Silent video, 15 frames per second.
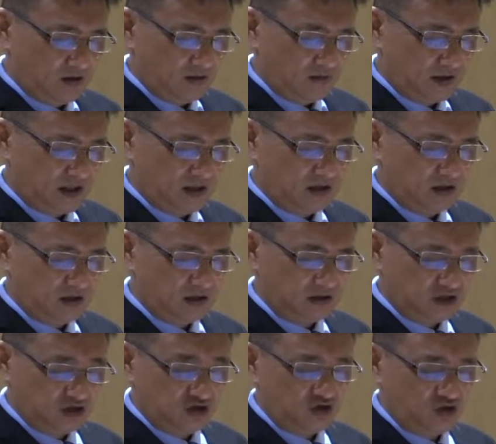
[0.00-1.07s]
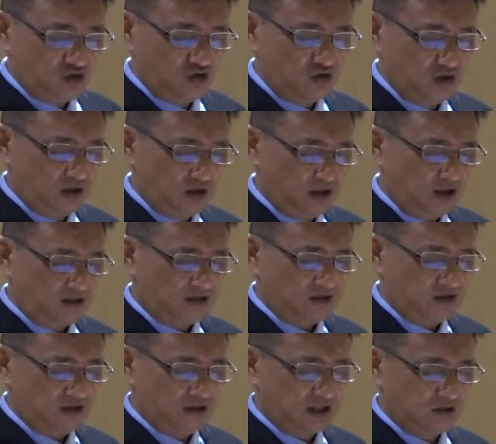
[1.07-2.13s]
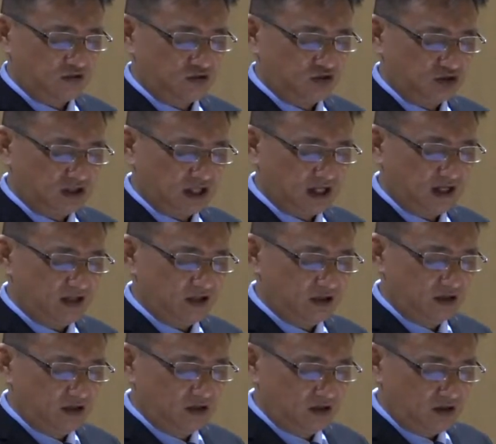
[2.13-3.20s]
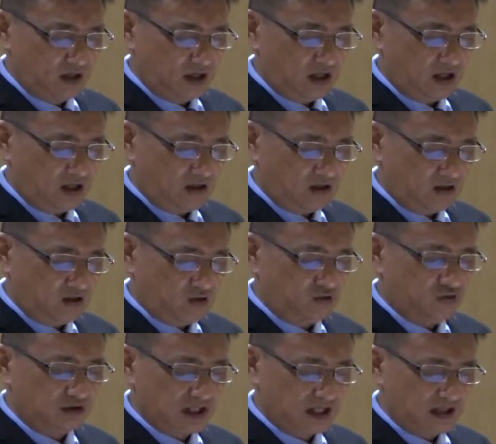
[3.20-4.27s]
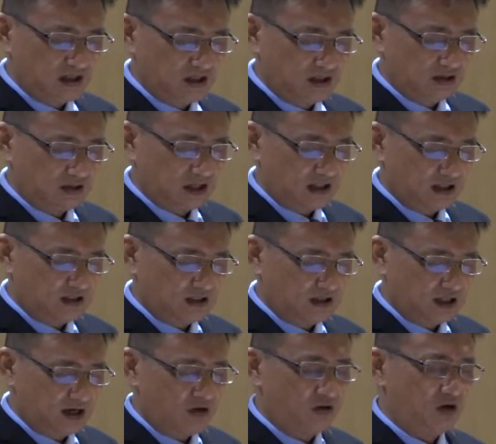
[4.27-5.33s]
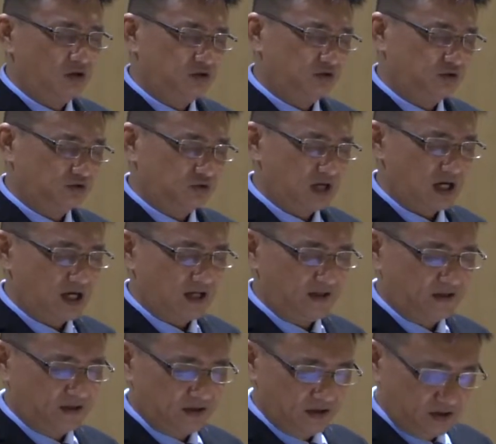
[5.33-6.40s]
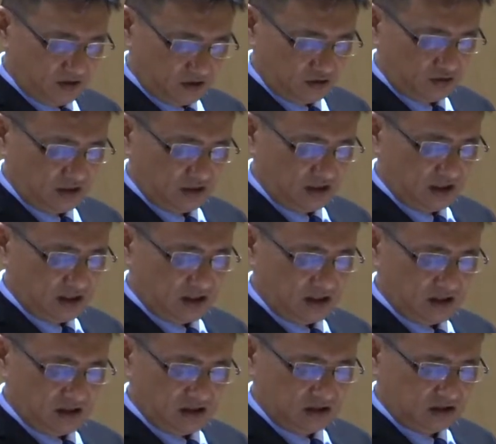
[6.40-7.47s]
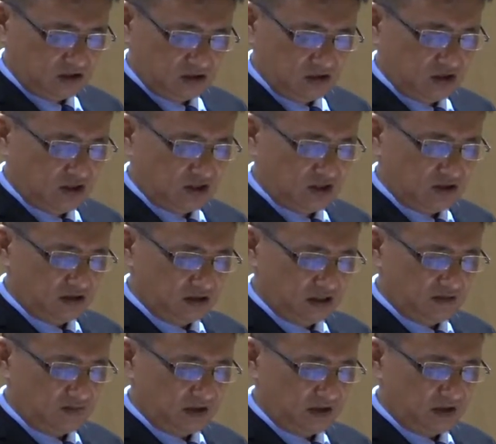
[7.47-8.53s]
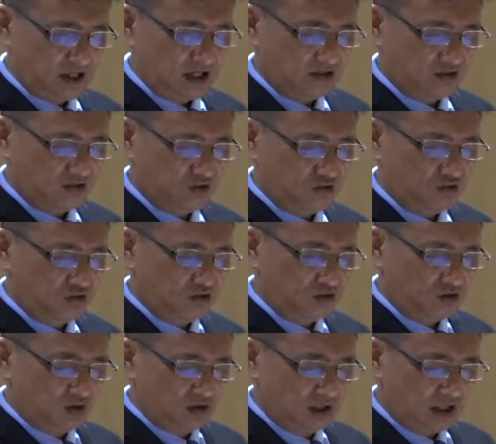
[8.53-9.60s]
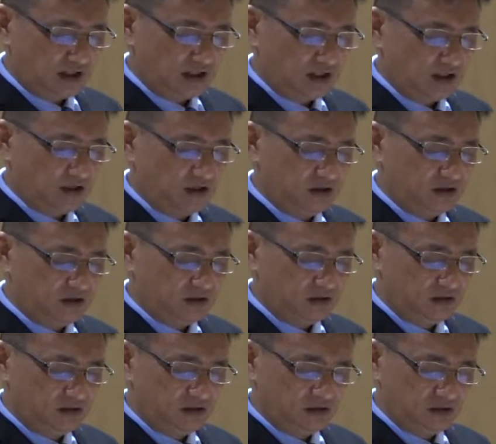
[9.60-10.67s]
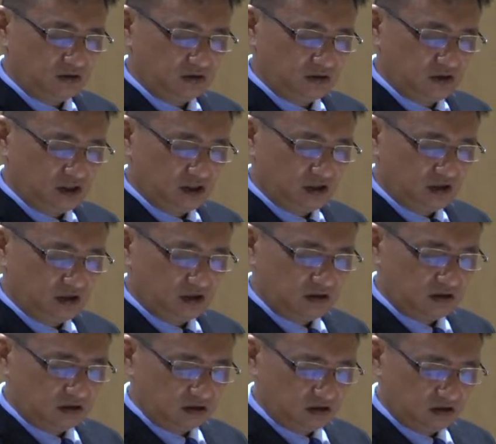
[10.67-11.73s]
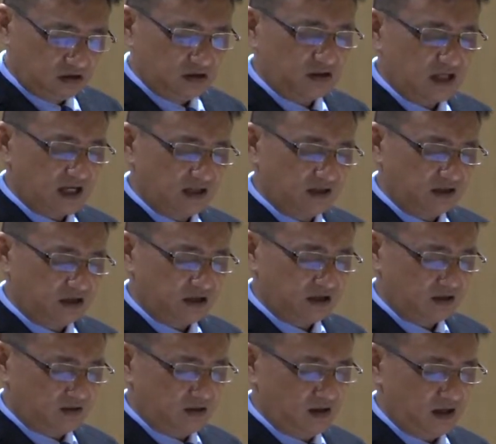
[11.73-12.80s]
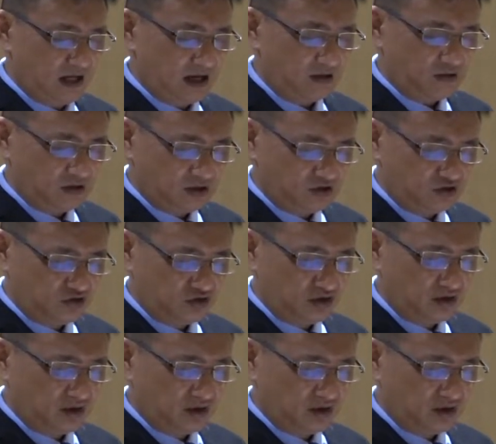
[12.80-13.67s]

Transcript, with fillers: 彭弟兄今早起来扭伤了他的腰，主啊，求您也施恩怜悯看顾您赐他一个好医师